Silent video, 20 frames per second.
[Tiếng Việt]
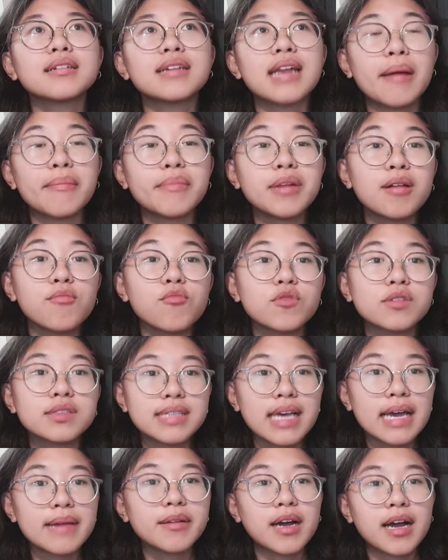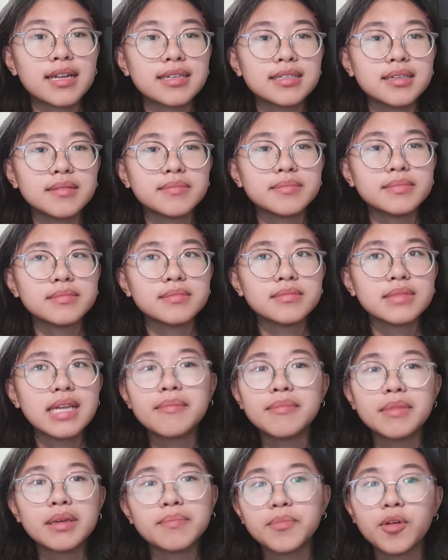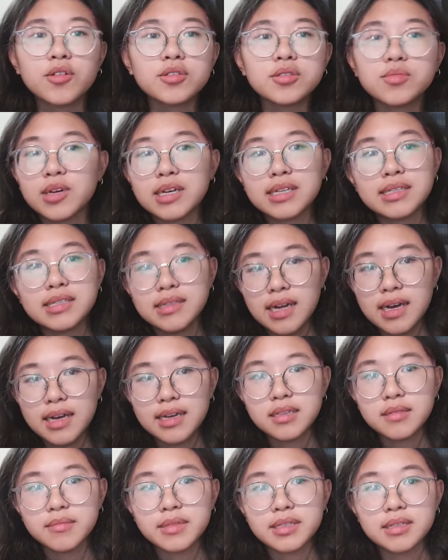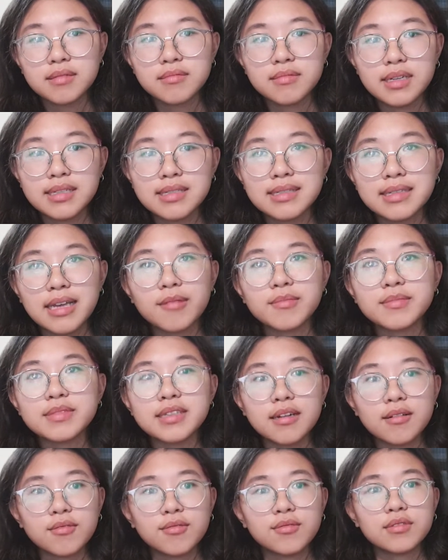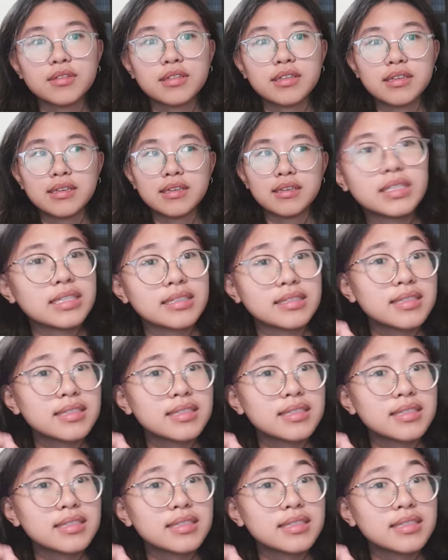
đám đông muốn xem chẳng hạn như là đêm mình post một cái gì đấy nhưng mà xong đến sáng sau thì